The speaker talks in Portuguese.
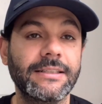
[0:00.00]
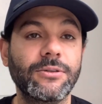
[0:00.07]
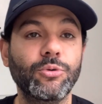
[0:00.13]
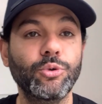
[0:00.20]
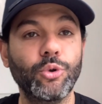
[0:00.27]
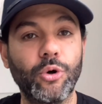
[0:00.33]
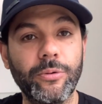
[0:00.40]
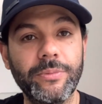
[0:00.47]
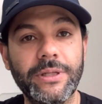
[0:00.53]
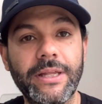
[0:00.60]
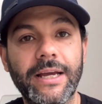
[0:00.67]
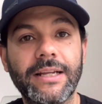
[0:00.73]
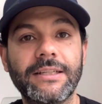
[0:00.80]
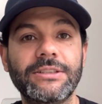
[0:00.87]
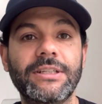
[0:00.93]
o nome
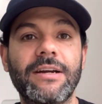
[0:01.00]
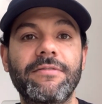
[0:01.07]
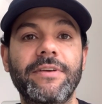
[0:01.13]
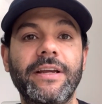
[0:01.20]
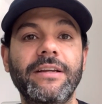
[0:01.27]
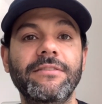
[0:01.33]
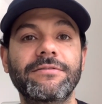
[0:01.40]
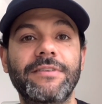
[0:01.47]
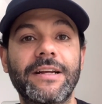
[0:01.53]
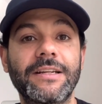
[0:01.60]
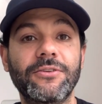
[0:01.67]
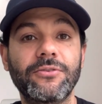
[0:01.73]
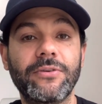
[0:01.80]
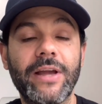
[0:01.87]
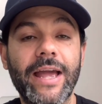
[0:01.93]
dela já vem
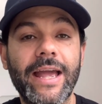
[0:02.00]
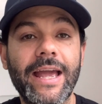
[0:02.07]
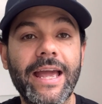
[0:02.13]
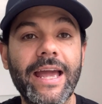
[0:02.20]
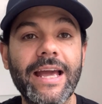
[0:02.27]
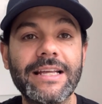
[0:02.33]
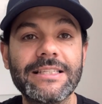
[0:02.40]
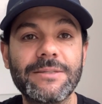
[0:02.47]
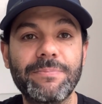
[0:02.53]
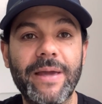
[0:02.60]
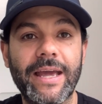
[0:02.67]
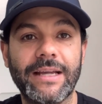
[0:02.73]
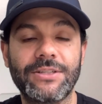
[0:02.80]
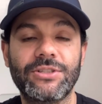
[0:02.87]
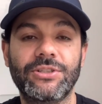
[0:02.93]
falando que é
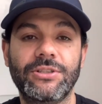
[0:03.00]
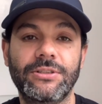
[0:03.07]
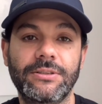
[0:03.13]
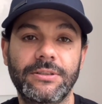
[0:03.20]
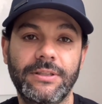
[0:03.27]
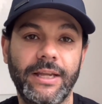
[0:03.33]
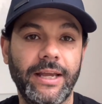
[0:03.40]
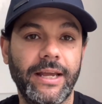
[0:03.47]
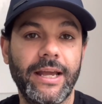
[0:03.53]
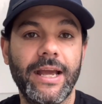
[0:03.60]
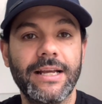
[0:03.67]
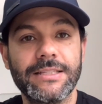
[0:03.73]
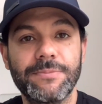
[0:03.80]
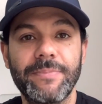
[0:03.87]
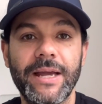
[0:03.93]
expert. Né?
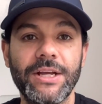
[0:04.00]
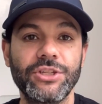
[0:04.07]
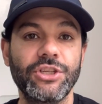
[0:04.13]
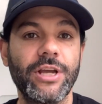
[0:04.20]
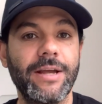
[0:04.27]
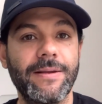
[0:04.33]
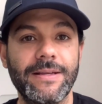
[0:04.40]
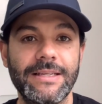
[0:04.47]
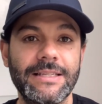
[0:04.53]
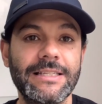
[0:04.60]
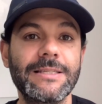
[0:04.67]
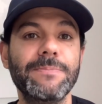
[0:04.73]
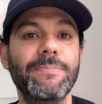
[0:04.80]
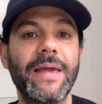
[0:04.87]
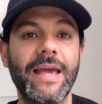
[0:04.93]
Expert é
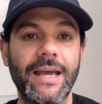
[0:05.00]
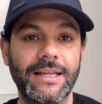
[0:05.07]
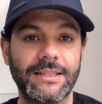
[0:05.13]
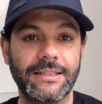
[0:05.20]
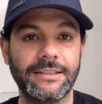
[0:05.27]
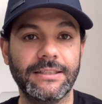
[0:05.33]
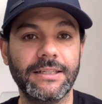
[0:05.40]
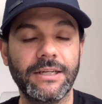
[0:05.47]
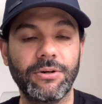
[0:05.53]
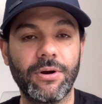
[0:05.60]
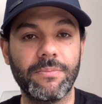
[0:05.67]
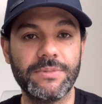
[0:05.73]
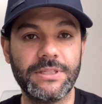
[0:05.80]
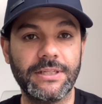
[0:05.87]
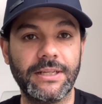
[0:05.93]
esperta,
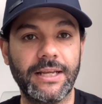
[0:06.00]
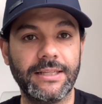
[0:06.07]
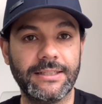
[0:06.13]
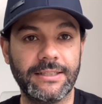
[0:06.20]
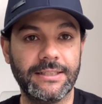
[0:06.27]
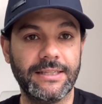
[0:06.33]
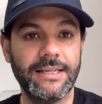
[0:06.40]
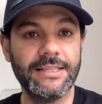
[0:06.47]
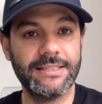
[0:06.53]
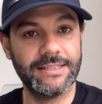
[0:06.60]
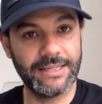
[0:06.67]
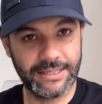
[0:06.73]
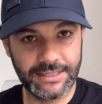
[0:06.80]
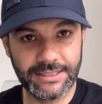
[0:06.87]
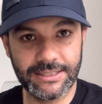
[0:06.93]
uma bicicleta que tem que
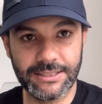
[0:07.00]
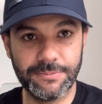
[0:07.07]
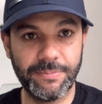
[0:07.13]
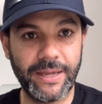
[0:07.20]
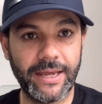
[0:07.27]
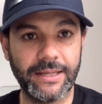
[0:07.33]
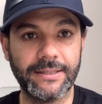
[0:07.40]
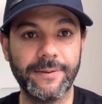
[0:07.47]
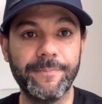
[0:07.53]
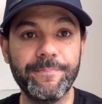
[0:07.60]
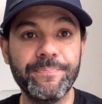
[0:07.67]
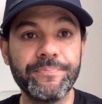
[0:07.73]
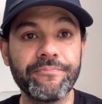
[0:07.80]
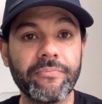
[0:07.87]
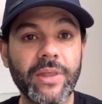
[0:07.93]
ser esperta.
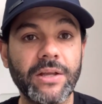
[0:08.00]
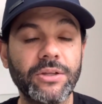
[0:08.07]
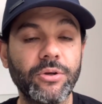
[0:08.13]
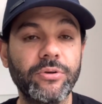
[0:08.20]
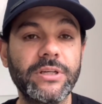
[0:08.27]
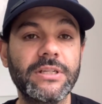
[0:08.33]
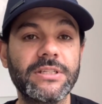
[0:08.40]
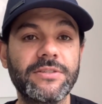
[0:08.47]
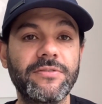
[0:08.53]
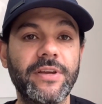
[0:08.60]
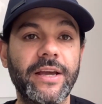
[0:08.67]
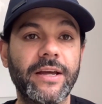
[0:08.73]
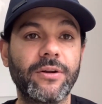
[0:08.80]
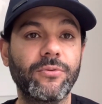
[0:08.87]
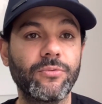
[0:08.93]
Então eles
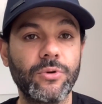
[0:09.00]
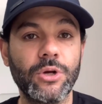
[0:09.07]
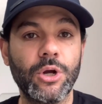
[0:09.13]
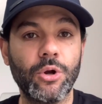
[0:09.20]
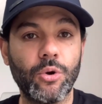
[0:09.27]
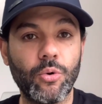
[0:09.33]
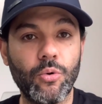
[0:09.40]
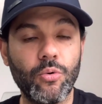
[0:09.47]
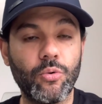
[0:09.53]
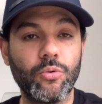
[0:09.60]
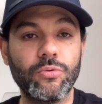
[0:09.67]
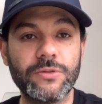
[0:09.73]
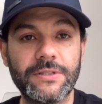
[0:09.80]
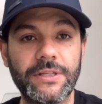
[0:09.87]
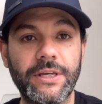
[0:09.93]
vieram com o
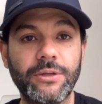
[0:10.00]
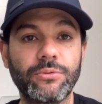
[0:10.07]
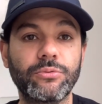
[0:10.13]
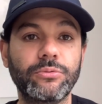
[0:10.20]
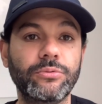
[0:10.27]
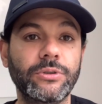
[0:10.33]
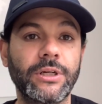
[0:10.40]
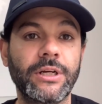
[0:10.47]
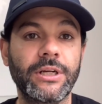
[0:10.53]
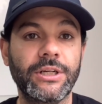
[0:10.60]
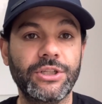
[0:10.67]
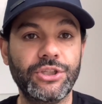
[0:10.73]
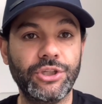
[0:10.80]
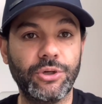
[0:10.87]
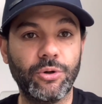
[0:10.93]
conceito
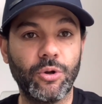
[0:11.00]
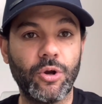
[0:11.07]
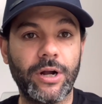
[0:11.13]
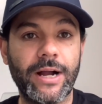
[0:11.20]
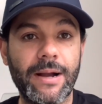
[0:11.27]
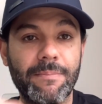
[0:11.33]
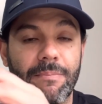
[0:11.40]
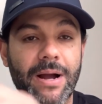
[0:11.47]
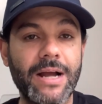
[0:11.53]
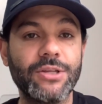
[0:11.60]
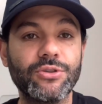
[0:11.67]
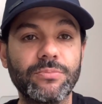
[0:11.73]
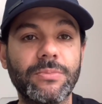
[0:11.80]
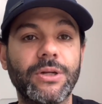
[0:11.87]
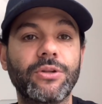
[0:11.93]
de colocar
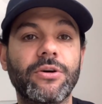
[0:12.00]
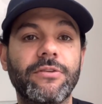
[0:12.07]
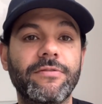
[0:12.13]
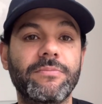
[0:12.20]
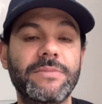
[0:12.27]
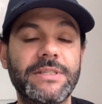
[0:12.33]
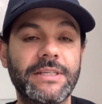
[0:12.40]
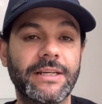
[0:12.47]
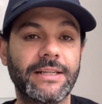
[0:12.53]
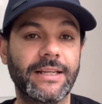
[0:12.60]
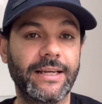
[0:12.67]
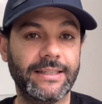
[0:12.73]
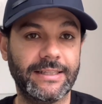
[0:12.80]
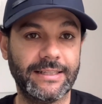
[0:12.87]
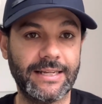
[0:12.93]
mais uma nova
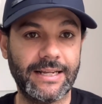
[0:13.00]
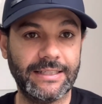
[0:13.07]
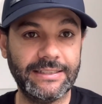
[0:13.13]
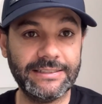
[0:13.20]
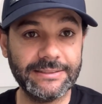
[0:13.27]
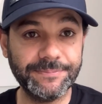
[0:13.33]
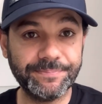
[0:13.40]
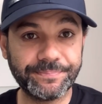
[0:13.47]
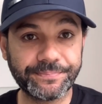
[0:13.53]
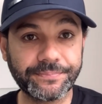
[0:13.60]
bicicleta na linha